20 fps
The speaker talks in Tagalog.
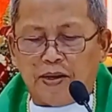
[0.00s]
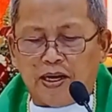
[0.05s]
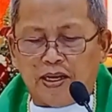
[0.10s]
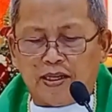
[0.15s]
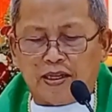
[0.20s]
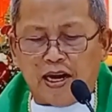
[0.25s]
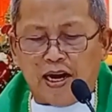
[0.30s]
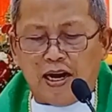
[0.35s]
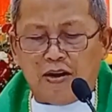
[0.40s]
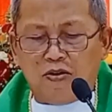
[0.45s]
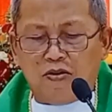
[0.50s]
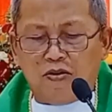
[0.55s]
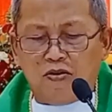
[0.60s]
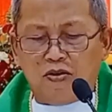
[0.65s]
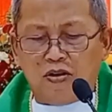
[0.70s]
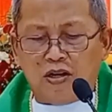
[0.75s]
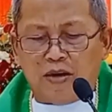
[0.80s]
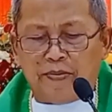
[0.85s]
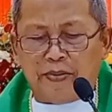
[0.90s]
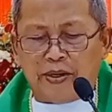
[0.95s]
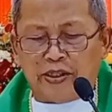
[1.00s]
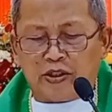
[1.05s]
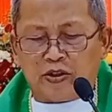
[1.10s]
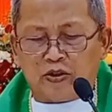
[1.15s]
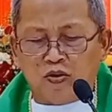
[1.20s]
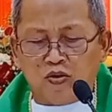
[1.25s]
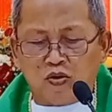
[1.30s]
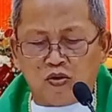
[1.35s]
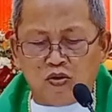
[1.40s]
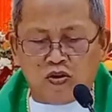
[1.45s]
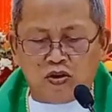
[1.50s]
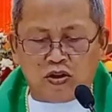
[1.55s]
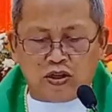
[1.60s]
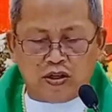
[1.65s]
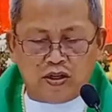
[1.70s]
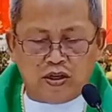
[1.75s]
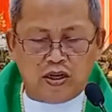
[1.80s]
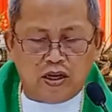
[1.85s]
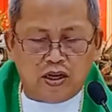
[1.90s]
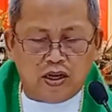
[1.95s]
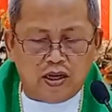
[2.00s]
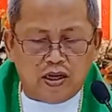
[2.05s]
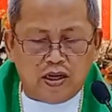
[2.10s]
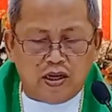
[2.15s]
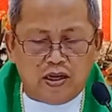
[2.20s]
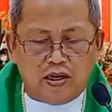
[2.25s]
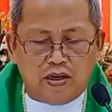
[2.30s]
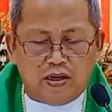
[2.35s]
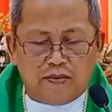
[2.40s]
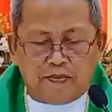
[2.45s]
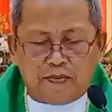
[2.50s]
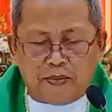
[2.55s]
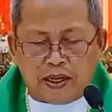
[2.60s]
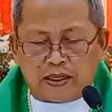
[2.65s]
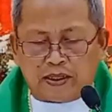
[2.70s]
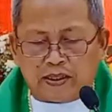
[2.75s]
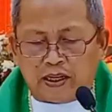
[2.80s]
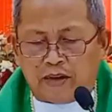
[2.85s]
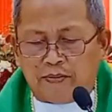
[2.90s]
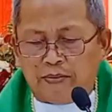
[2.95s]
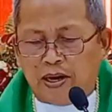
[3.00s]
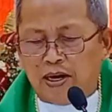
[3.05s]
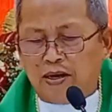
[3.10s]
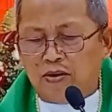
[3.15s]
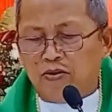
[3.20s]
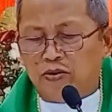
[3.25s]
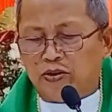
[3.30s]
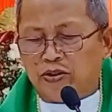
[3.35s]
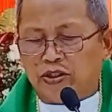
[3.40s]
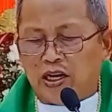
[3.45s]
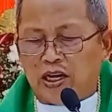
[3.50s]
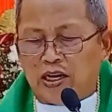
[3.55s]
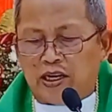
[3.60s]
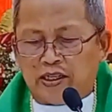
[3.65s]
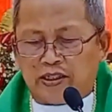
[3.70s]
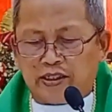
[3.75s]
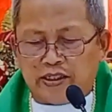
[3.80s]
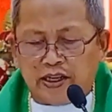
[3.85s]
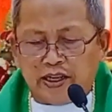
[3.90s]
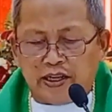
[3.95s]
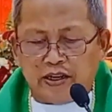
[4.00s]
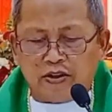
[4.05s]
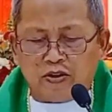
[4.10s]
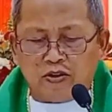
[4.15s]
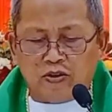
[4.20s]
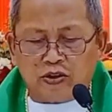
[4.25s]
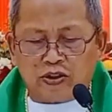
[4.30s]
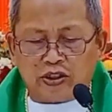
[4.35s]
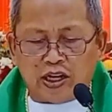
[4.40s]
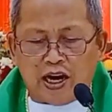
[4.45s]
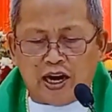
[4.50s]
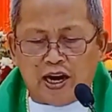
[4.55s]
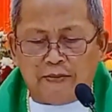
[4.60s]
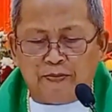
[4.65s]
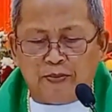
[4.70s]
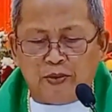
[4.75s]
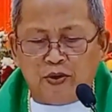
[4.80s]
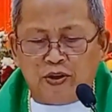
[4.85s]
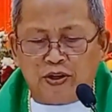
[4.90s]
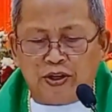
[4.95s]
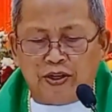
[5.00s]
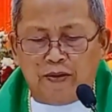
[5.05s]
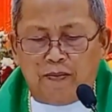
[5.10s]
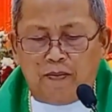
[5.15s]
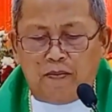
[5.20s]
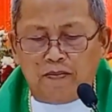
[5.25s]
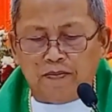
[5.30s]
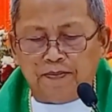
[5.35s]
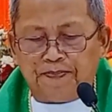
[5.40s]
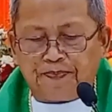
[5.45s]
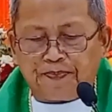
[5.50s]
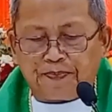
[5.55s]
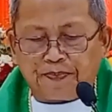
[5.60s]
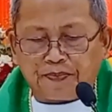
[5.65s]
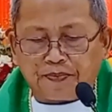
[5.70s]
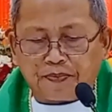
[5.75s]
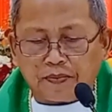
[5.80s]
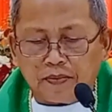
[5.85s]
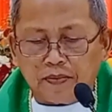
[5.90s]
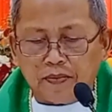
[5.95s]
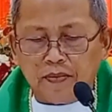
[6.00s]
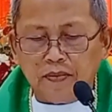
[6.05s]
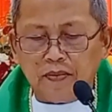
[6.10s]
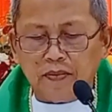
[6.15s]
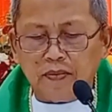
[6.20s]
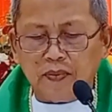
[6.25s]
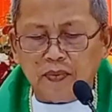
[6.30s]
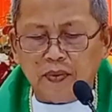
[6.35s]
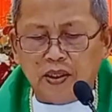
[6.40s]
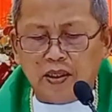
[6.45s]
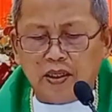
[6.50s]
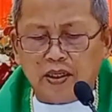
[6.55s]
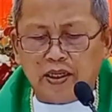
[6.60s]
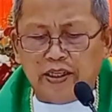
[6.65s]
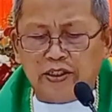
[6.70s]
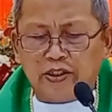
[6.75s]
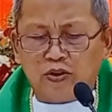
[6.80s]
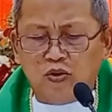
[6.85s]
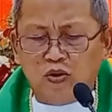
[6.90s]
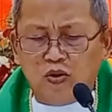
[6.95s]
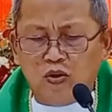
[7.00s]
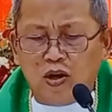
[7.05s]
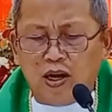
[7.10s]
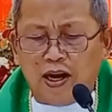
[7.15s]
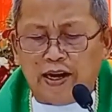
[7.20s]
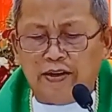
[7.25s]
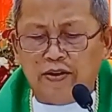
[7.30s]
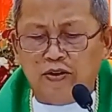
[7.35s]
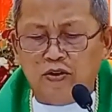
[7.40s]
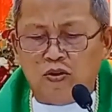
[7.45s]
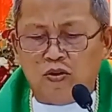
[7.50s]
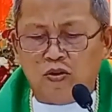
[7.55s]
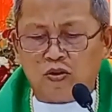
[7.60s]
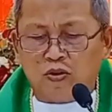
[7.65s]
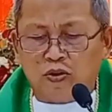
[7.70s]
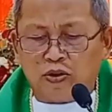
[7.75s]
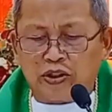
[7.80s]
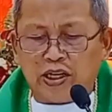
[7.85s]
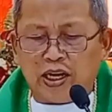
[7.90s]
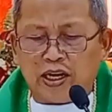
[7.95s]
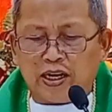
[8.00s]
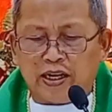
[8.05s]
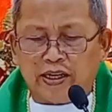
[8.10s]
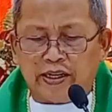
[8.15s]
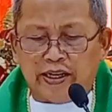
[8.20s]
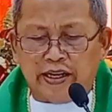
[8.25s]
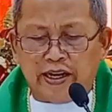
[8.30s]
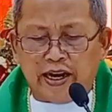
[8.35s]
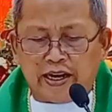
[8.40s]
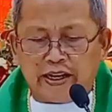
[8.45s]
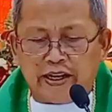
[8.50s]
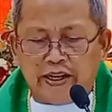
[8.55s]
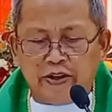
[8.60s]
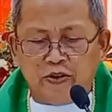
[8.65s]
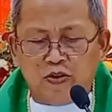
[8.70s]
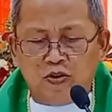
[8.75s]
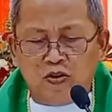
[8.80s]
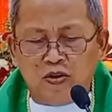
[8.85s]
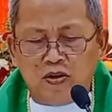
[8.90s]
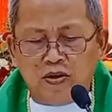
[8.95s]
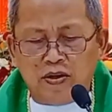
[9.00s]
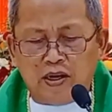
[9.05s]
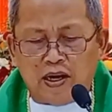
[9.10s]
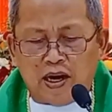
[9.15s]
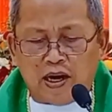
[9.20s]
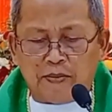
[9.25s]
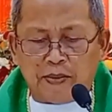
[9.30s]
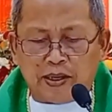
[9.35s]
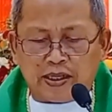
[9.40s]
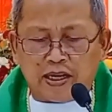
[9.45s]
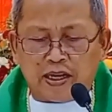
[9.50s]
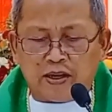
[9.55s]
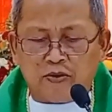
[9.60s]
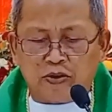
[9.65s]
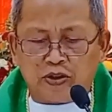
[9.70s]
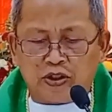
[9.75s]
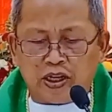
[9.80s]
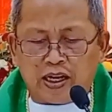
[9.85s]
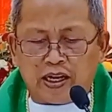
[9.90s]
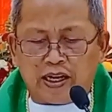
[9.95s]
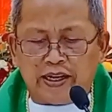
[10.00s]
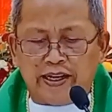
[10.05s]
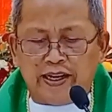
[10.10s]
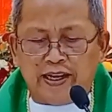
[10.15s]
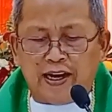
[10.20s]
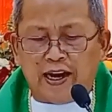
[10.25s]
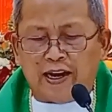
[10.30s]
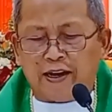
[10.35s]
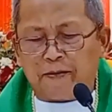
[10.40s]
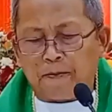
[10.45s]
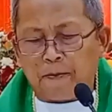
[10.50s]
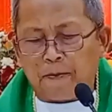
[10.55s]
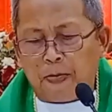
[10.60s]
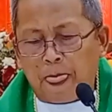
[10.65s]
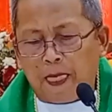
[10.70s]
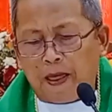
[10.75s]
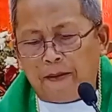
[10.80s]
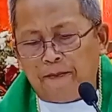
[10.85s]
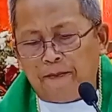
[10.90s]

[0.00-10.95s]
Ang mga tao nga misugod pagtrabaho sa alas 5 sa hapon gisuhulan og usa ka dinaryo ang matag usa kanila